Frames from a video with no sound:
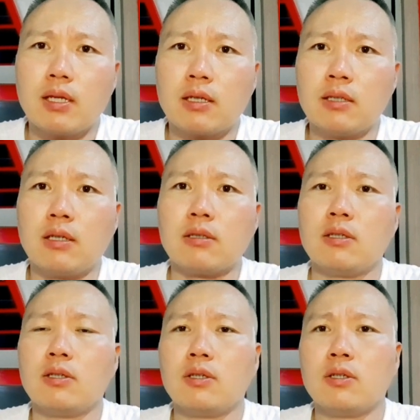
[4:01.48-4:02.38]
근데
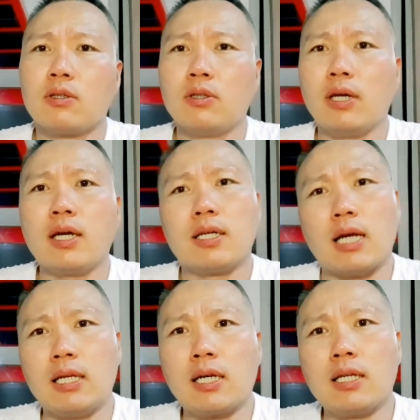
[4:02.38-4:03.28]
그 애가
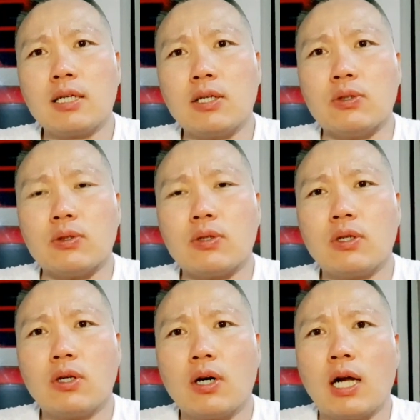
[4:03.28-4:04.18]
난리가 난 거예요.
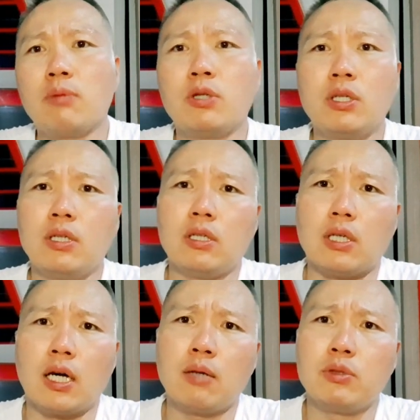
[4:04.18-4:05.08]
할머니,
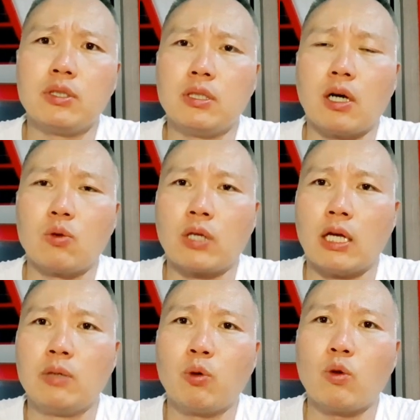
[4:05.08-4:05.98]
할아버지하고
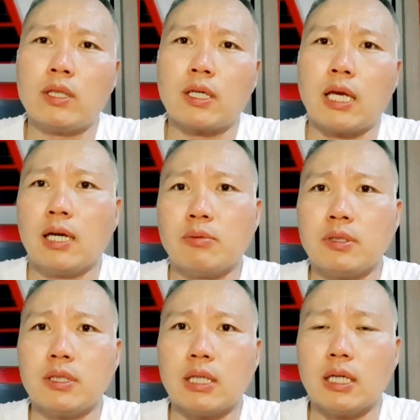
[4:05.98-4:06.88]
개를 보러 왔는데 개가
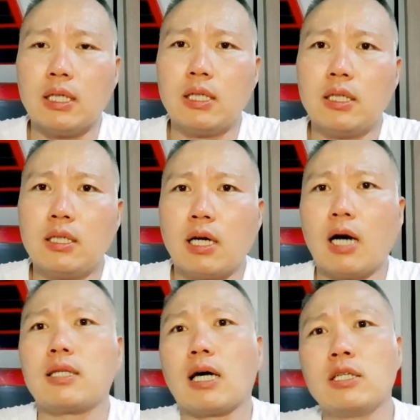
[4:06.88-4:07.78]
없으니까
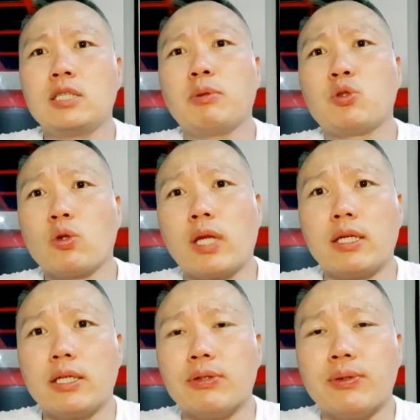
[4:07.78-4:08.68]
아 다른 집에 줬다
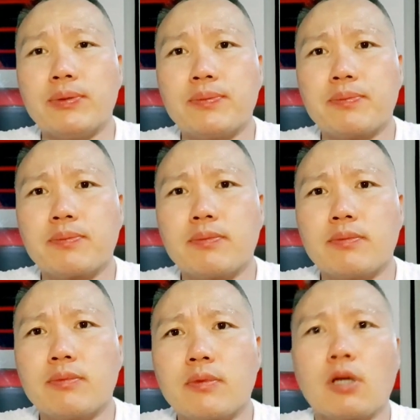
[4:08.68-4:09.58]
이거예요.
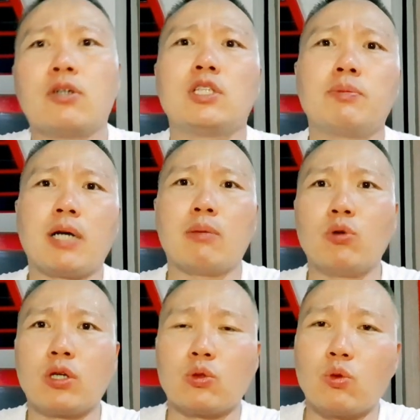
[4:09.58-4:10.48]
그 집에
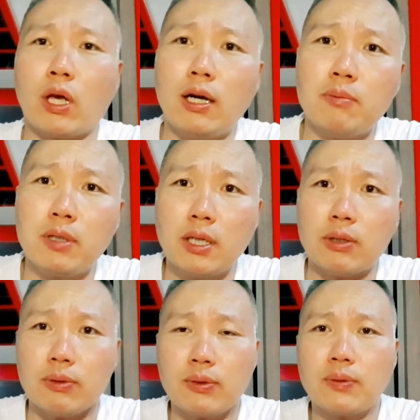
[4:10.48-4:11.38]
가보니까 또 개가 없는 거예요.